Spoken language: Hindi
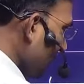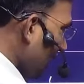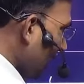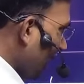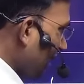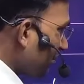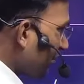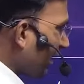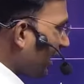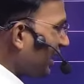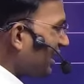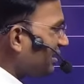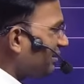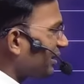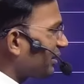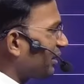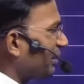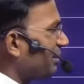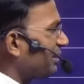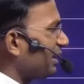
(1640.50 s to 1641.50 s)
अब मान
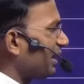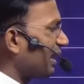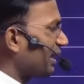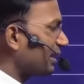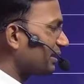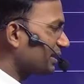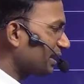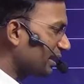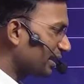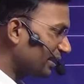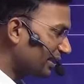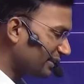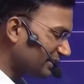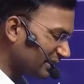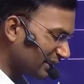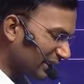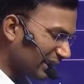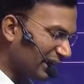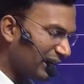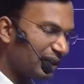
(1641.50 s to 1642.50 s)
लीजिए कभी ऐसा
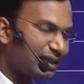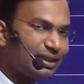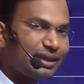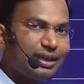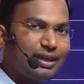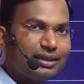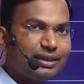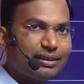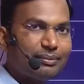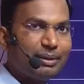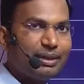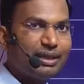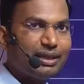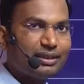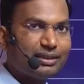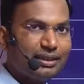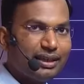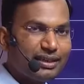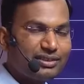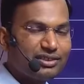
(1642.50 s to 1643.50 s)
कंडीशन आ गया कि भाई
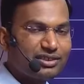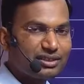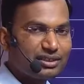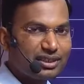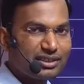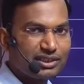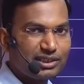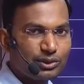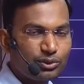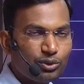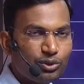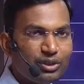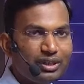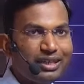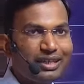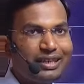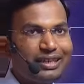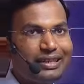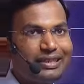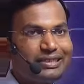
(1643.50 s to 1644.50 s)
अध्यक्ष सदस्य को
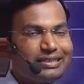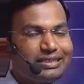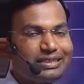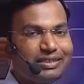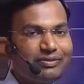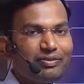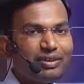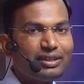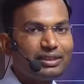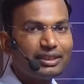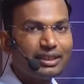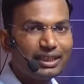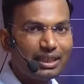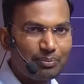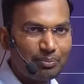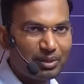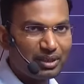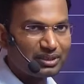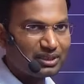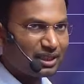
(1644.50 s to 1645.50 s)
इस्तीफा देना
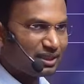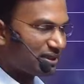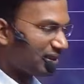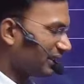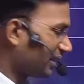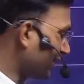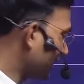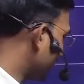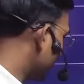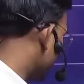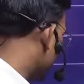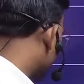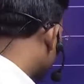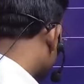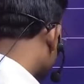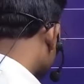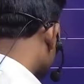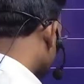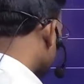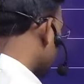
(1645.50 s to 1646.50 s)
पड़ जाता है
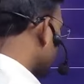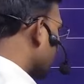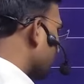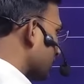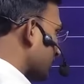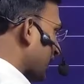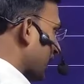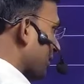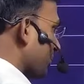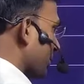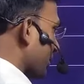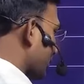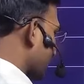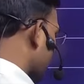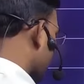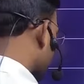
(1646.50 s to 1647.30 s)
तो यह त्याग पत्र तो